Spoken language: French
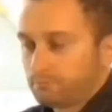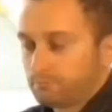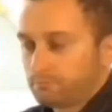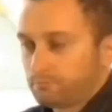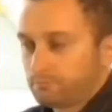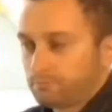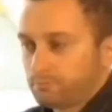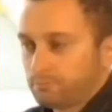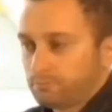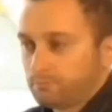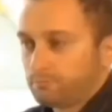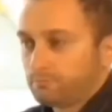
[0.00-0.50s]

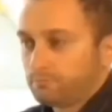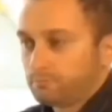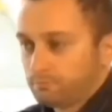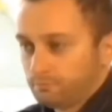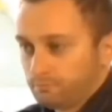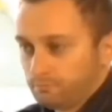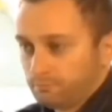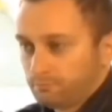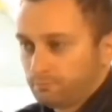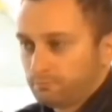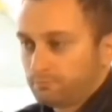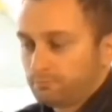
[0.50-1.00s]
les autres.
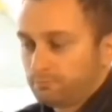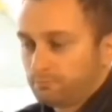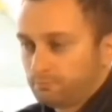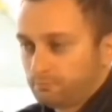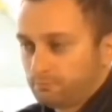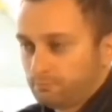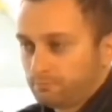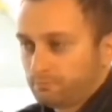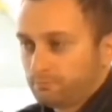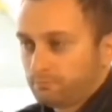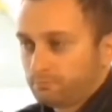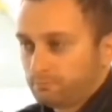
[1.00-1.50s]
Euh,
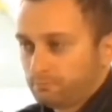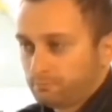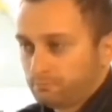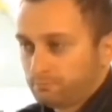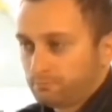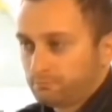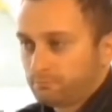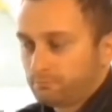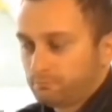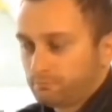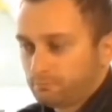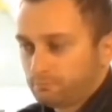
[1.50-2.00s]
faut faire
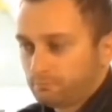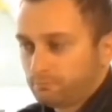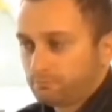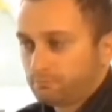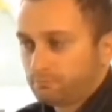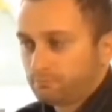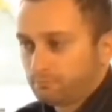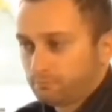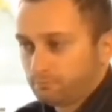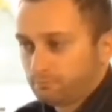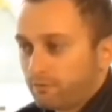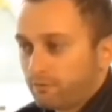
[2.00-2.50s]
attention.
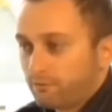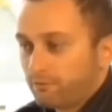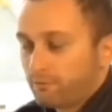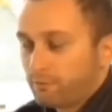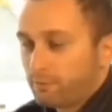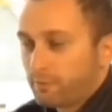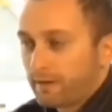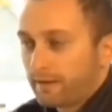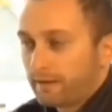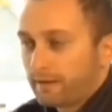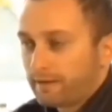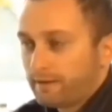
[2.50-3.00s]
Donc,
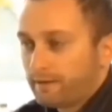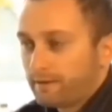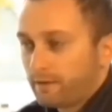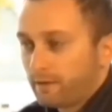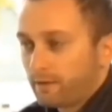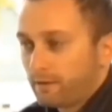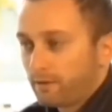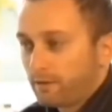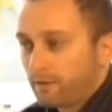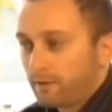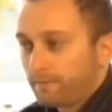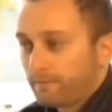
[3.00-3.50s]
vous parlez
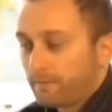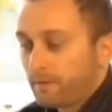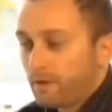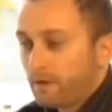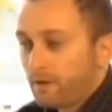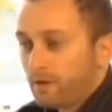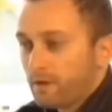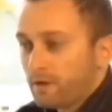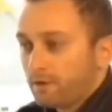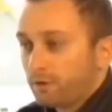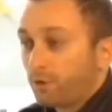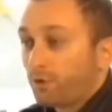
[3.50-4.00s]
d'un
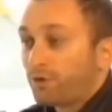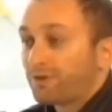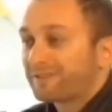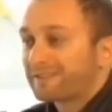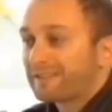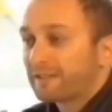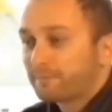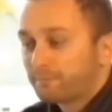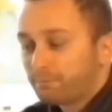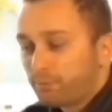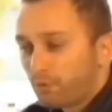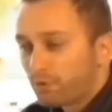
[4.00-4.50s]
d'un
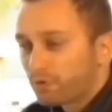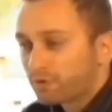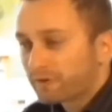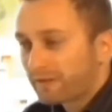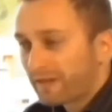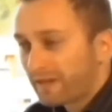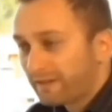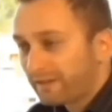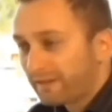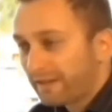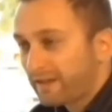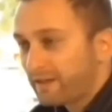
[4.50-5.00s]

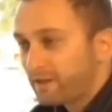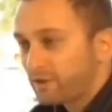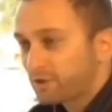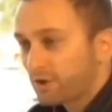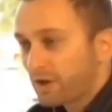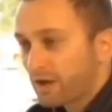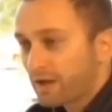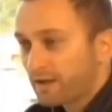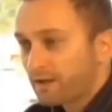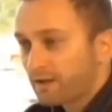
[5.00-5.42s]
7 des